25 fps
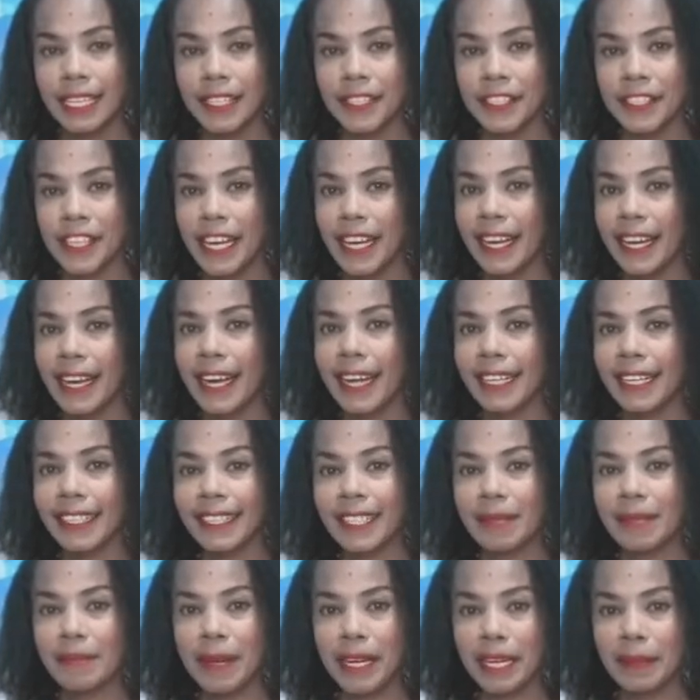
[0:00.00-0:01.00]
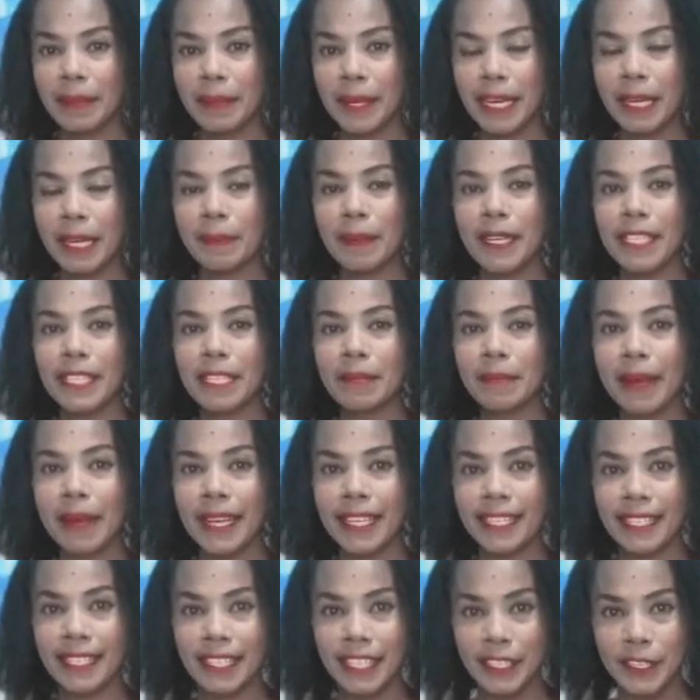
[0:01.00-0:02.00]
Jangan kemana-mana pasti
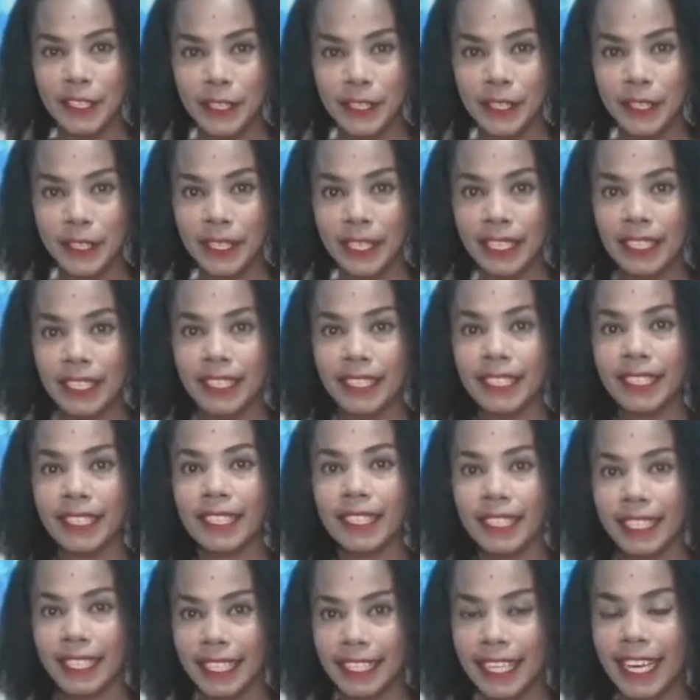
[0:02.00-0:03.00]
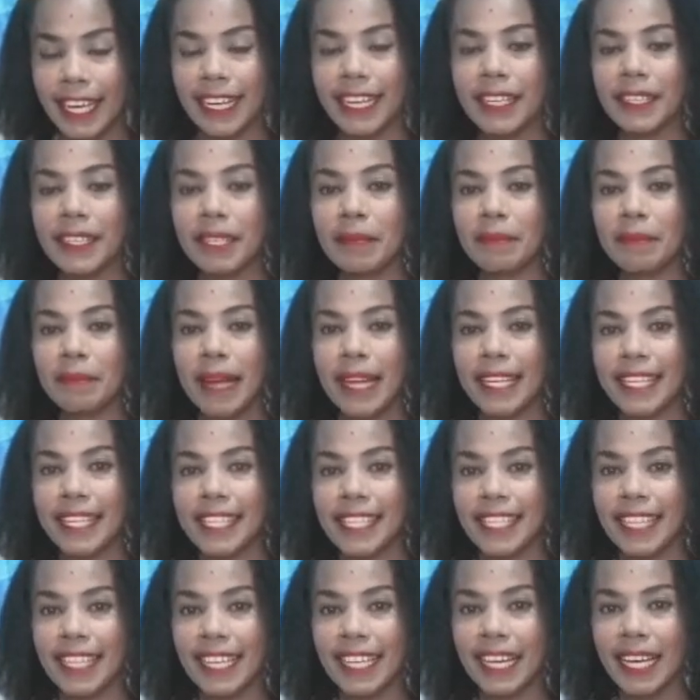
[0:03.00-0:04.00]
macet dong. Kita akan kembali
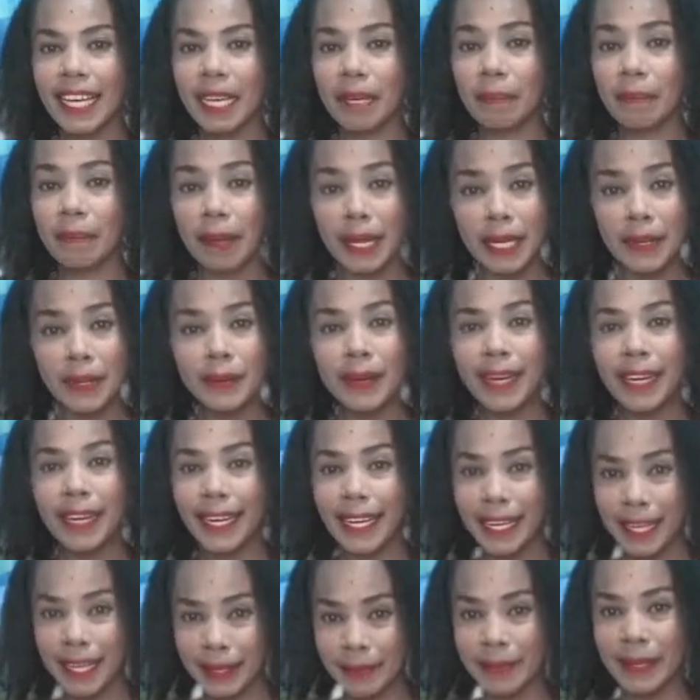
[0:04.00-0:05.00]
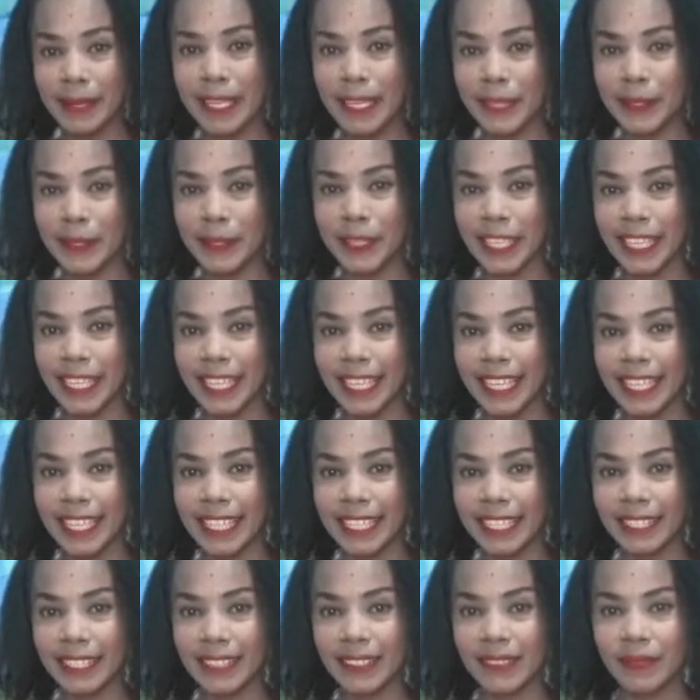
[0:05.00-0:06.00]
setelah pariwara berikut
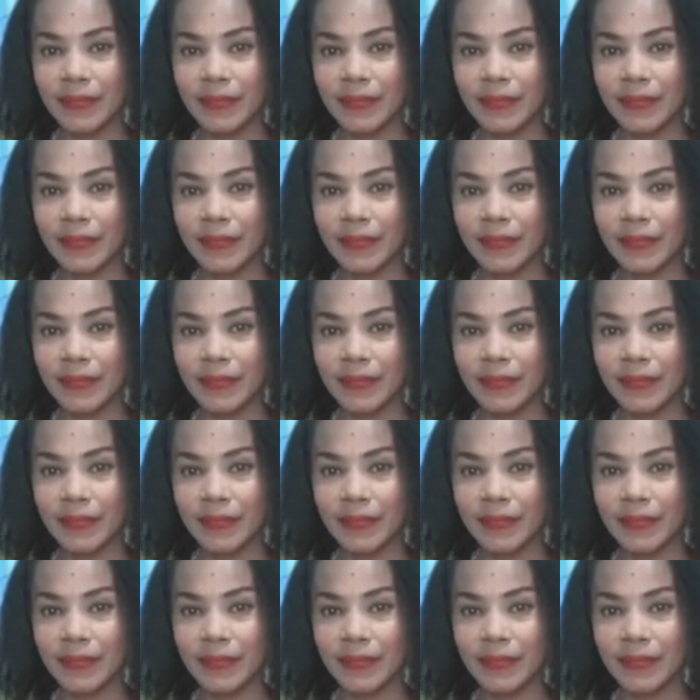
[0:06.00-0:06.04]
ini.